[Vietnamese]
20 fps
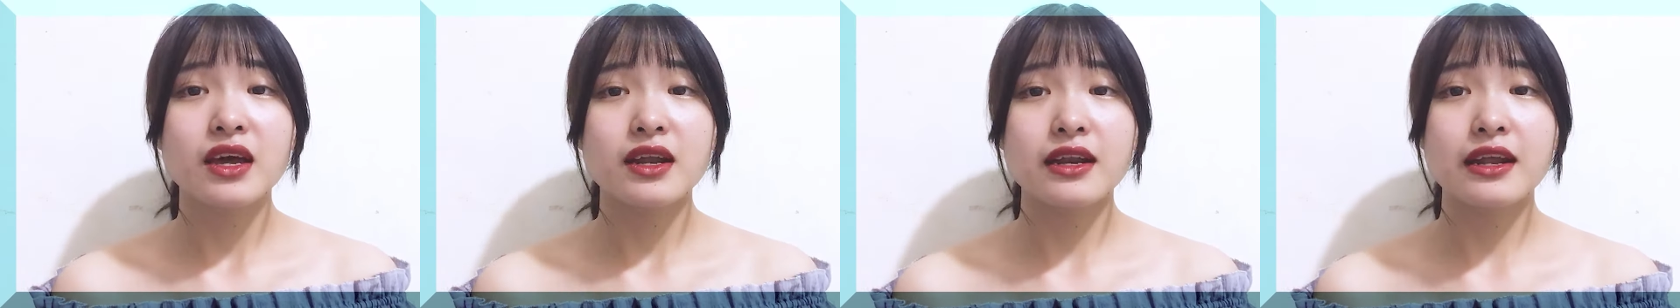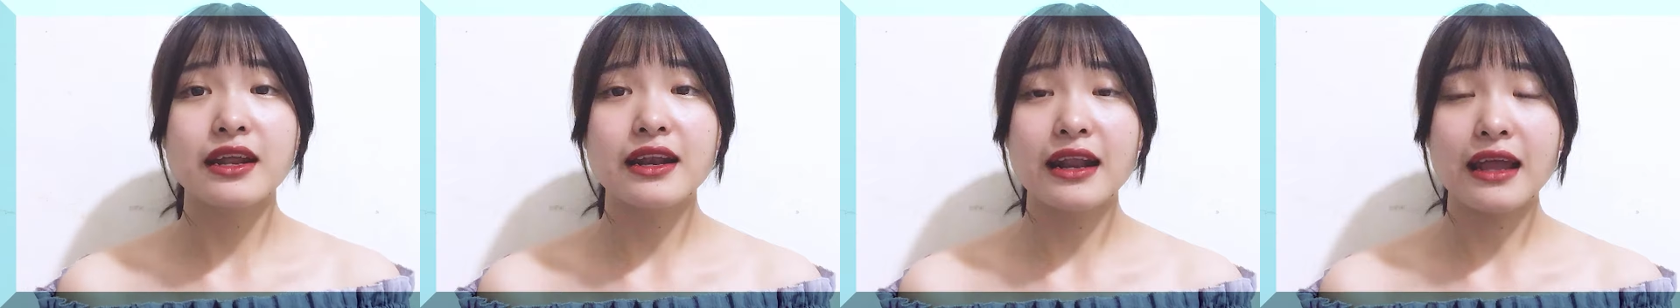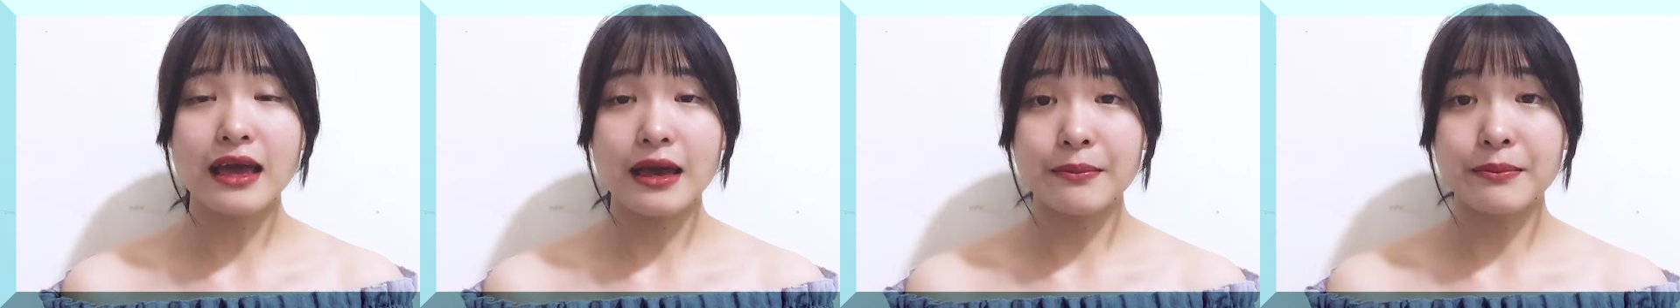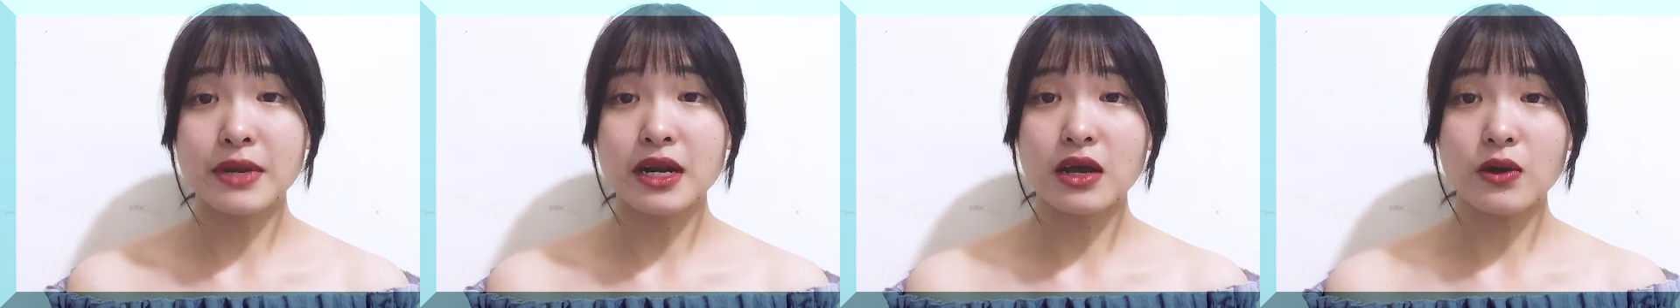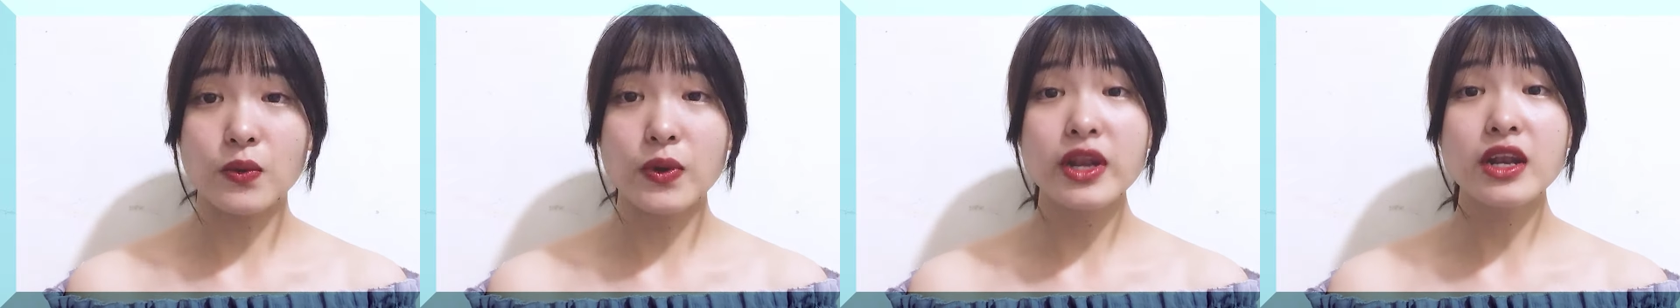nên là mình
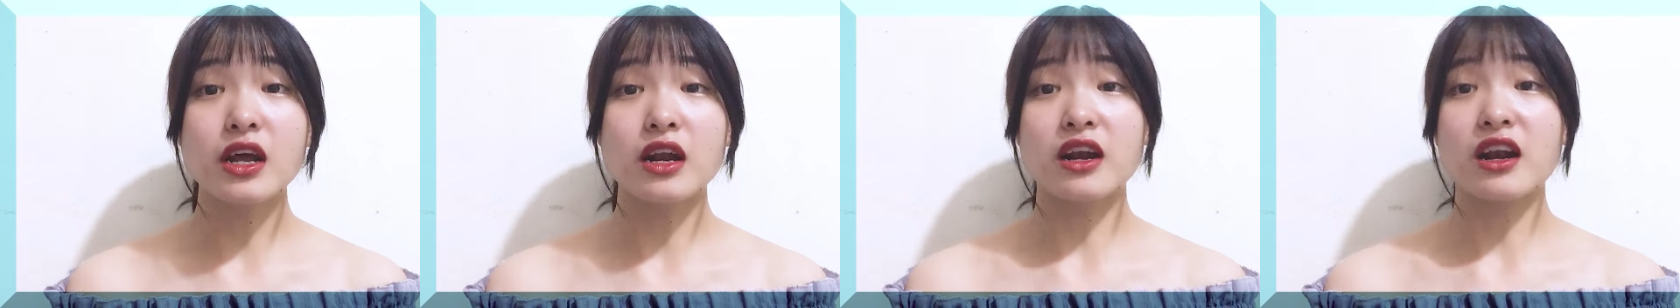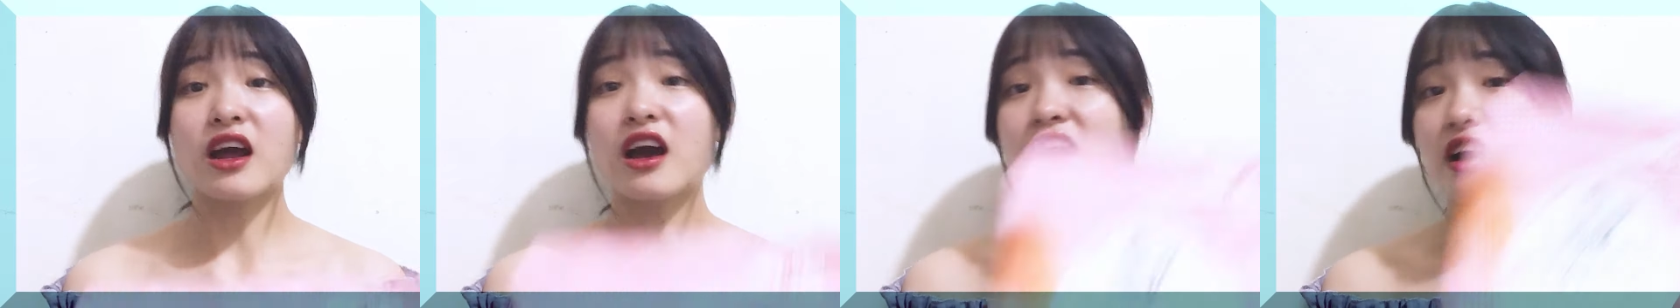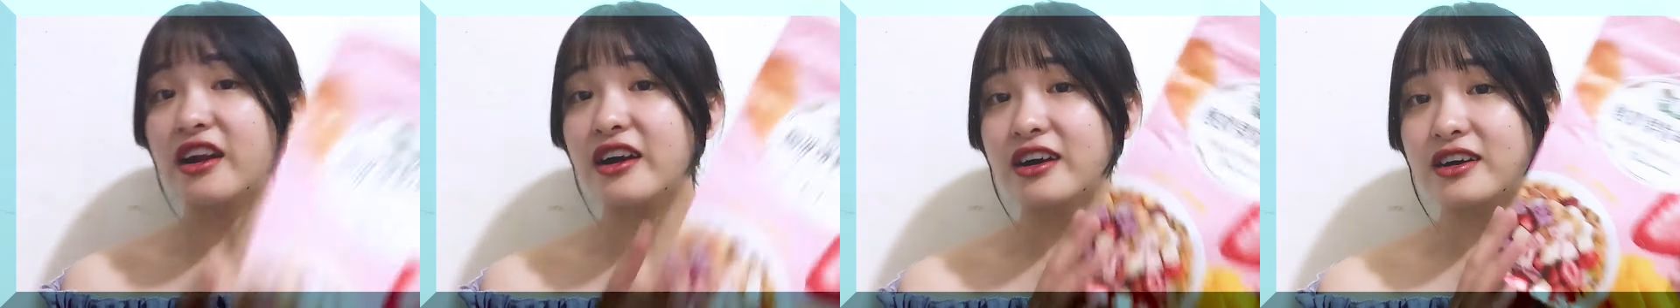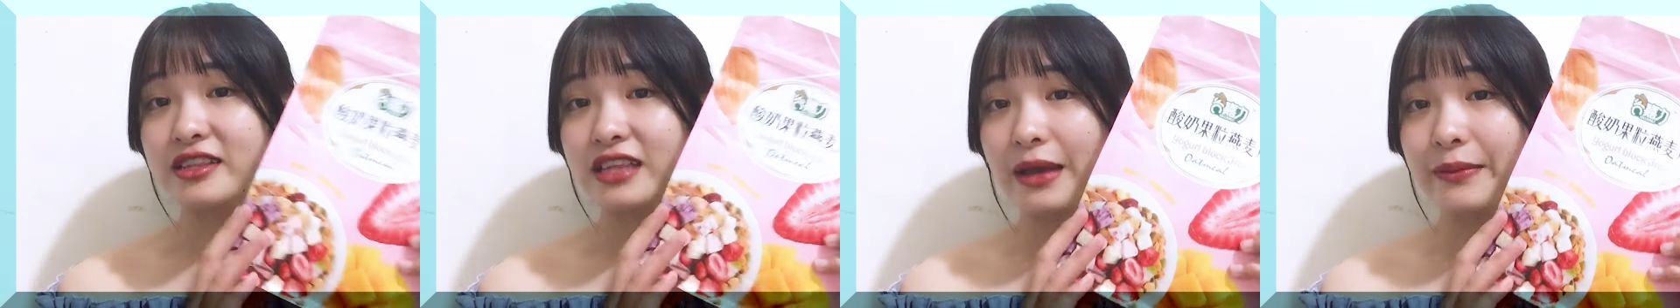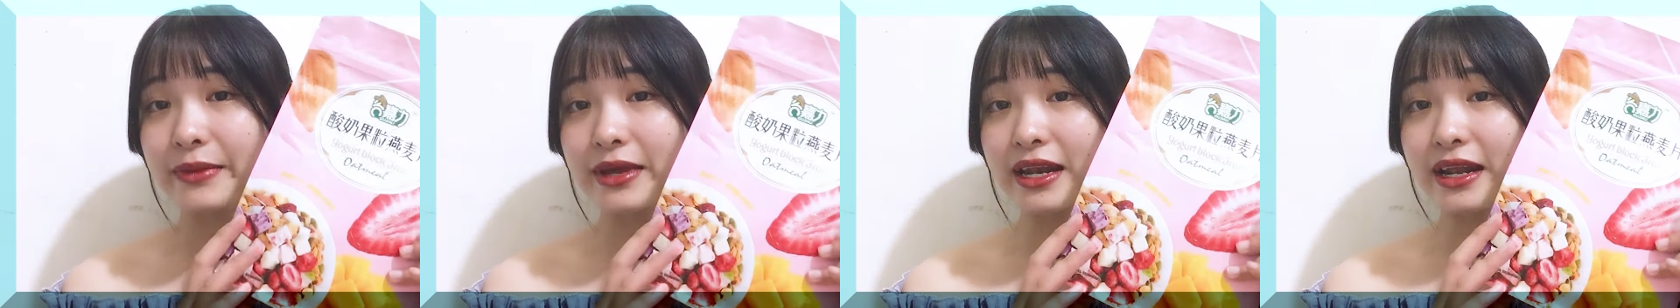đã quyết định order
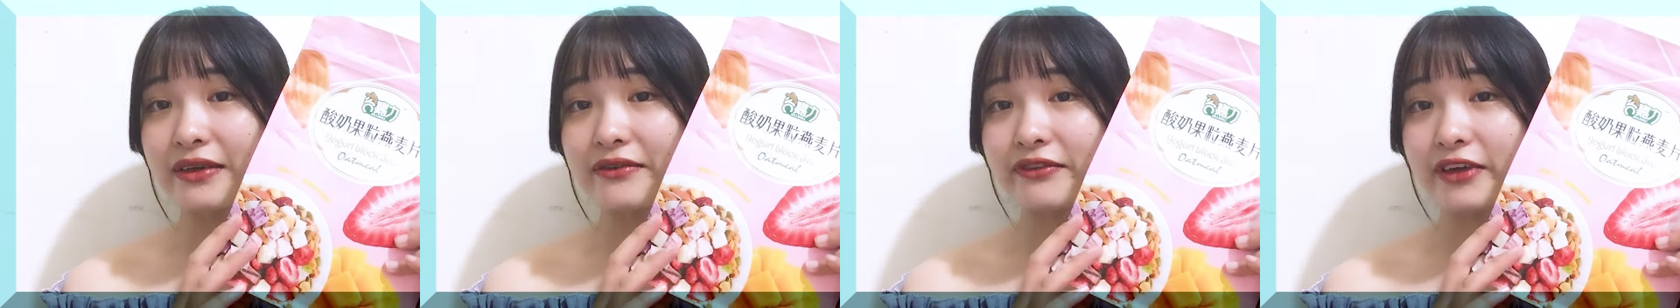thêm cái này